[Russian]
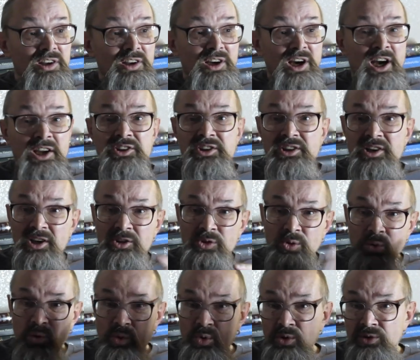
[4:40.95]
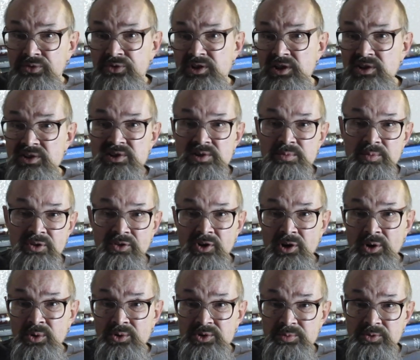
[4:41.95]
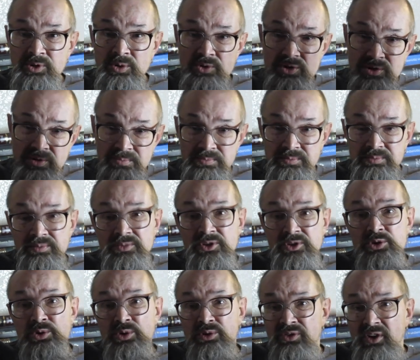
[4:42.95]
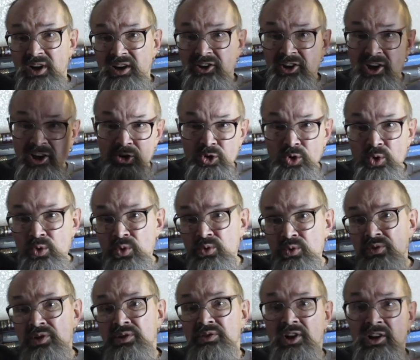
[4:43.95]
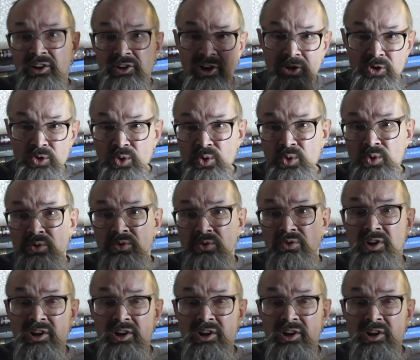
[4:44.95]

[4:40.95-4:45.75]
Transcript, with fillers: они как-то уходят в тень, забываются, потому что идет волна нового, волна нового,